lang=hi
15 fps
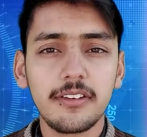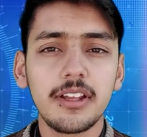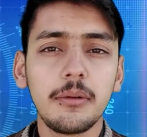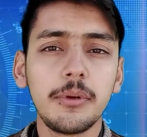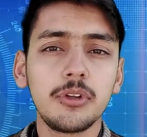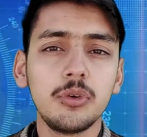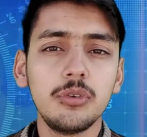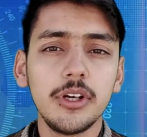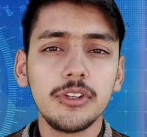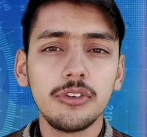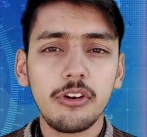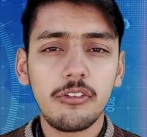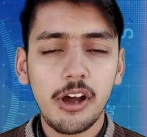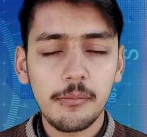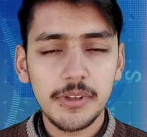साबित हुआ जो
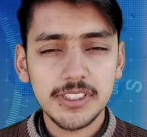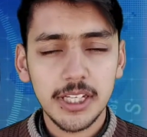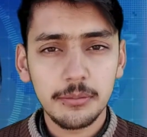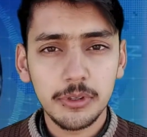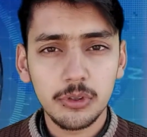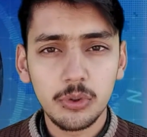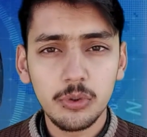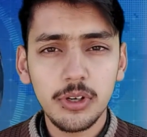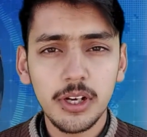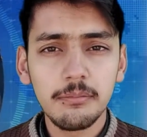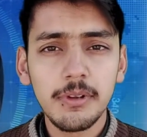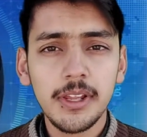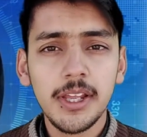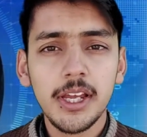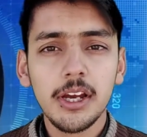अवामिल साबित हुआ
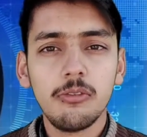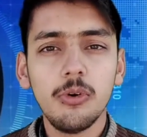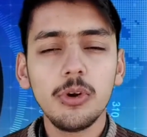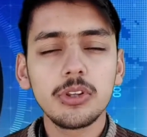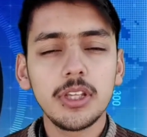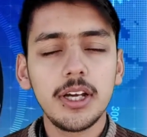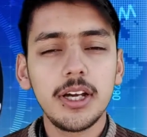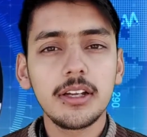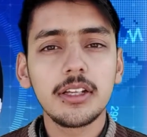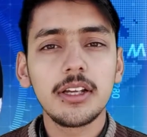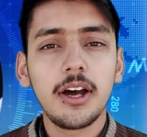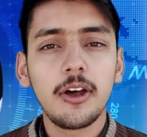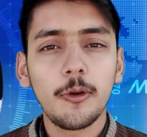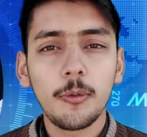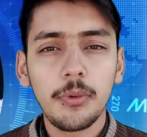वो था
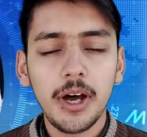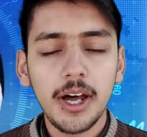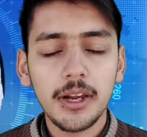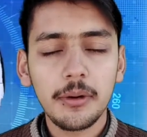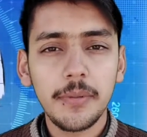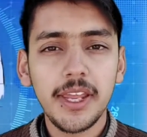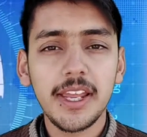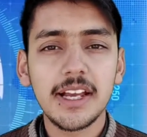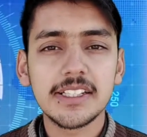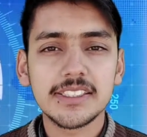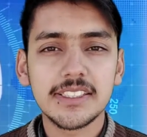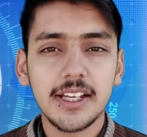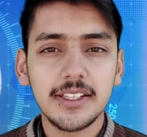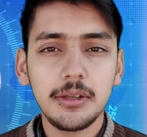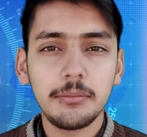कारोबार में
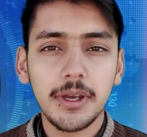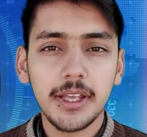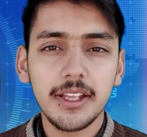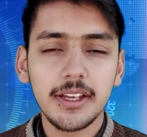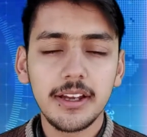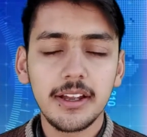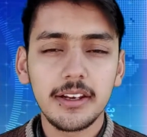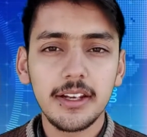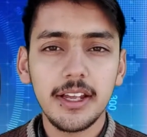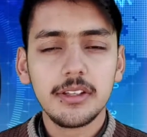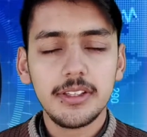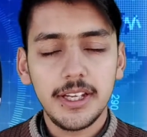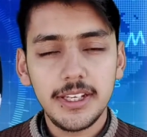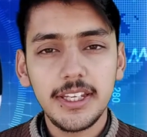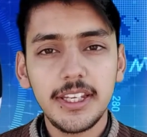आसानी पैदा करना
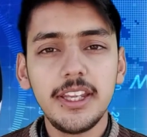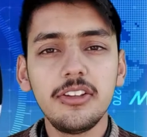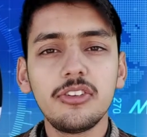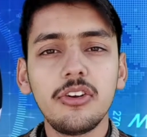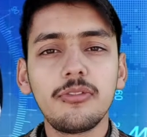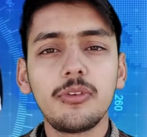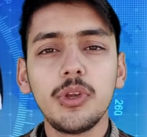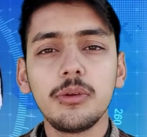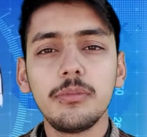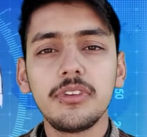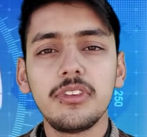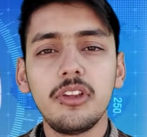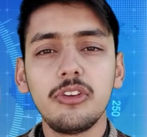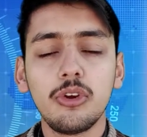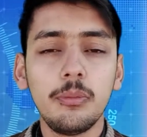यानी ईज़ ऑफ डूइंग
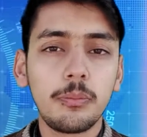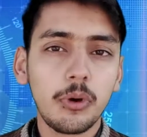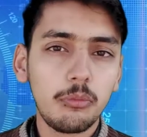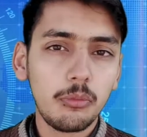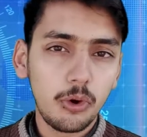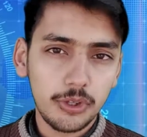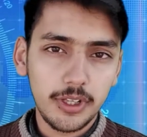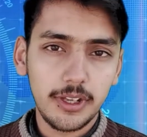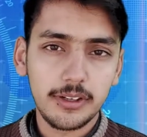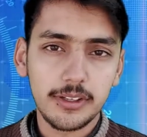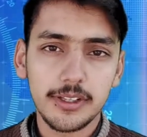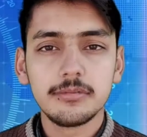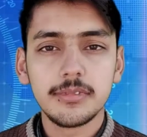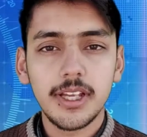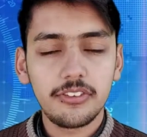बिज़नेस को प्रमोट करना
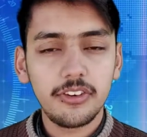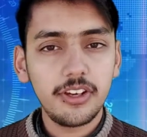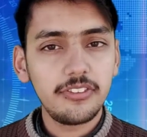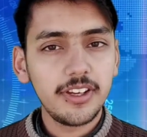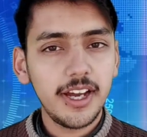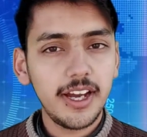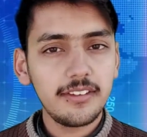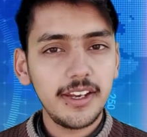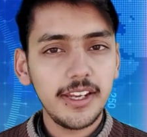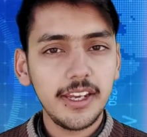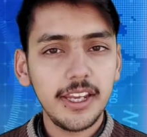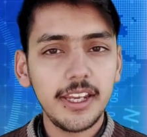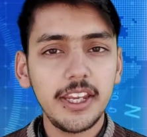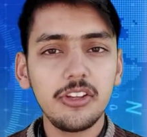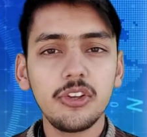नाजरीन याद रहे
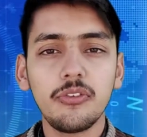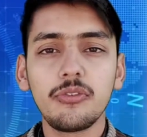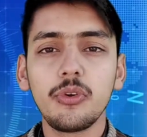कि ईज़ ऑफ